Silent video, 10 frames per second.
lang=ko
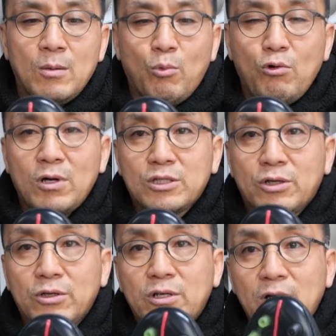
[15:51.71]
뭔가
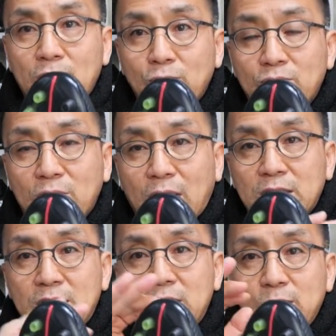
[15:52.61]
처리를 해놓은 것
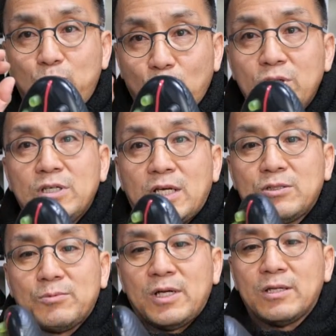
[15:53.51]
같이 보이긴
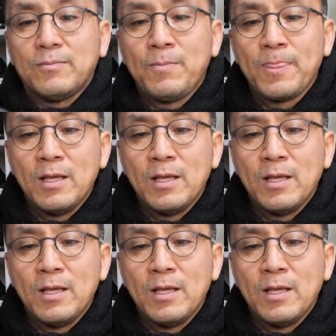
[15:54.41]
하지만